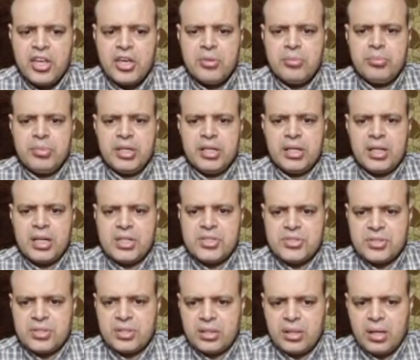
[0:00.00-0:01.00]
من
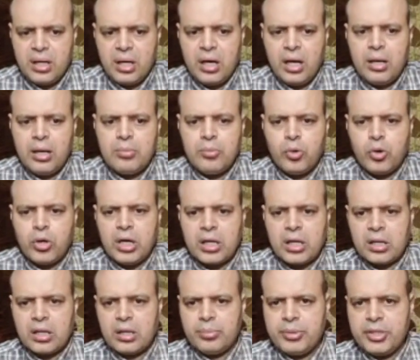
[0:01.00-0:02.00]
أصدقاء
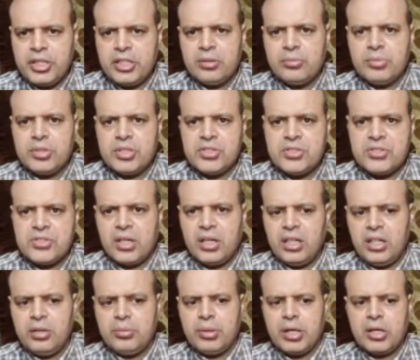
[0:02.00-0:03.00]
مقربين من
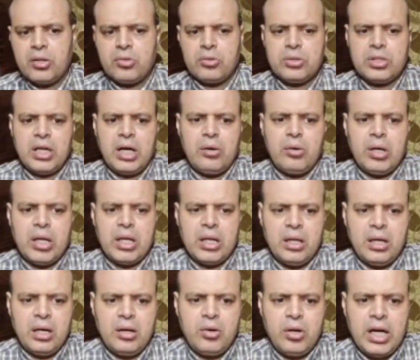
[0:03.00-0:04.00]
صاحب الرؤيا
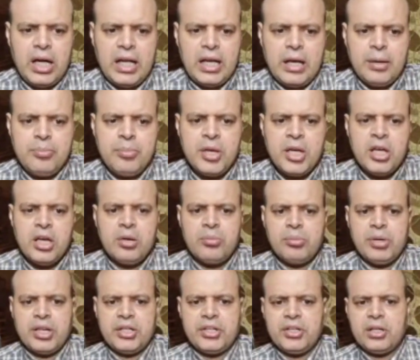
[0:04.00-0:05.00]
والله أعلم
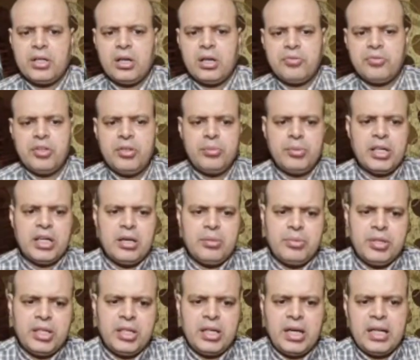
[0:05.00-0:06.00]
من يرى في
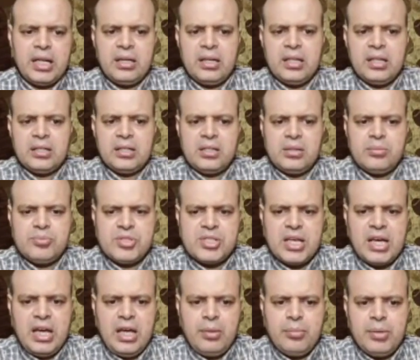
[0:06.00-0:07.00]
منامه أن
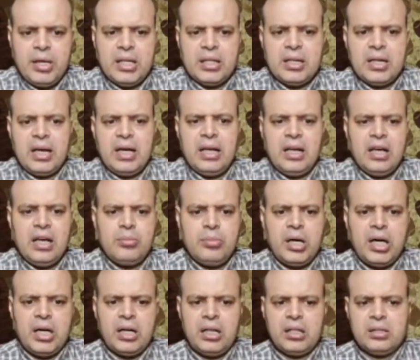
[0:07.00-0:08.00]
التمساح مات علامة
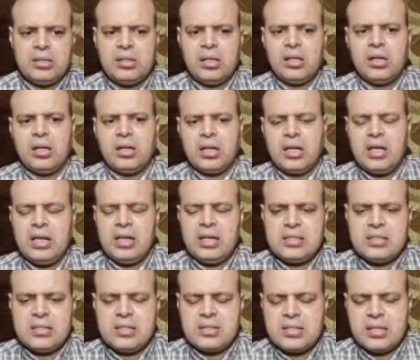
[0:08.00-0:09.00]
على الضرر
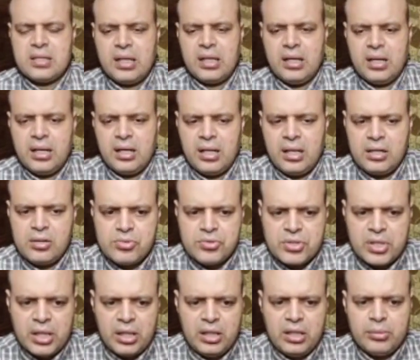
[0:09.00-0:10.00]
الذي سيناله
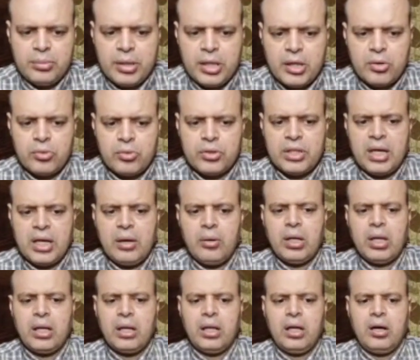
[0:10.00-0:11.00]
صاحب الرؤيا
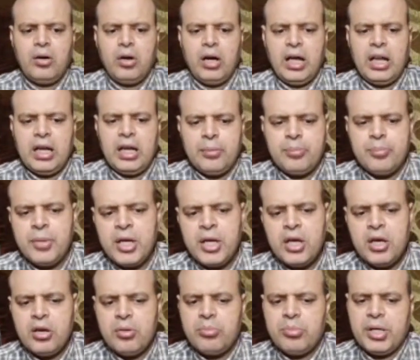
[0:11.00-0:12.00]
والله أعلم
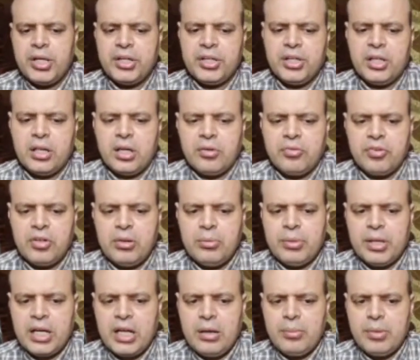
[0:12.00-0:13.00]
من يرى في
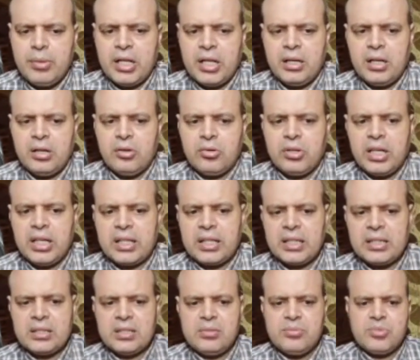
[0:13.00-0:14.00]
المنام أن هناك
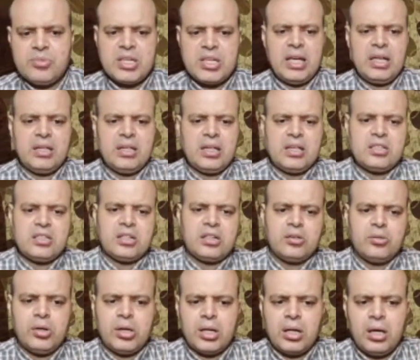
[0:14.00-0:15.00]
تمساح يجري
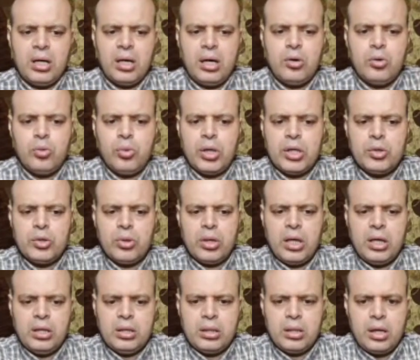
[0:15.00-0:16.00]
وراءه
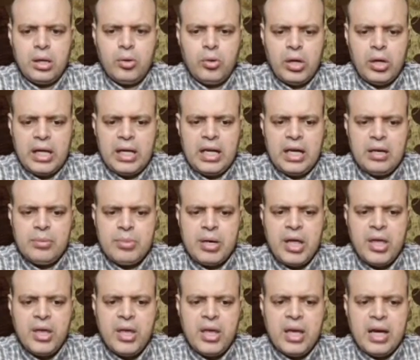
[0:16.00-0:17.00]
ويلاحقه علامة
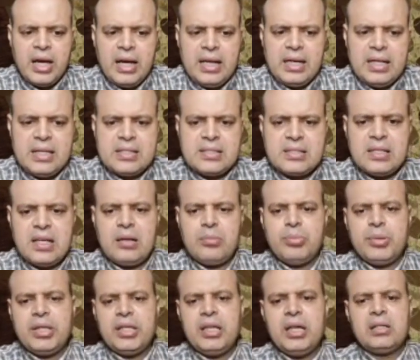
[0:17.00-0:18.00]
على
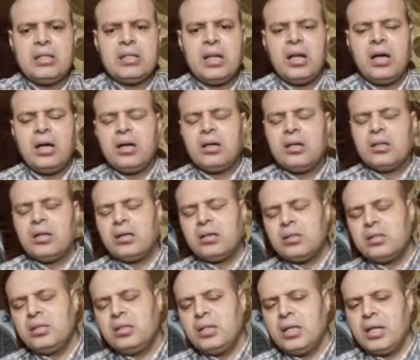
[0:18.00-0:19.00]
السلبيات
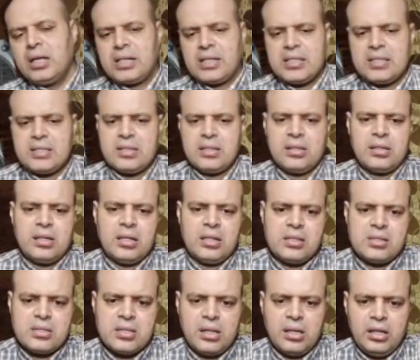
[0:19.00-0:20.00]
الأخلاقية الكثيرة
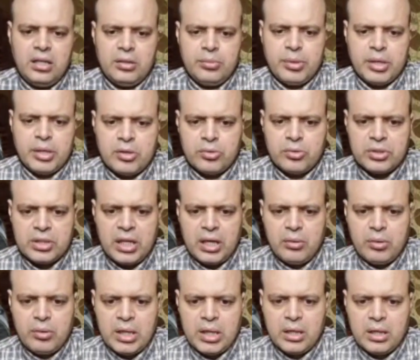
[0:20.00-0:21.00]
لصاحب الرؤيا
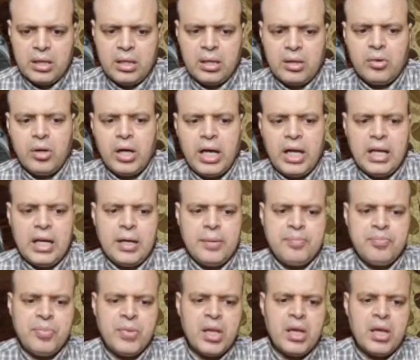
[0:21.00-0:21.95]
والله أعلم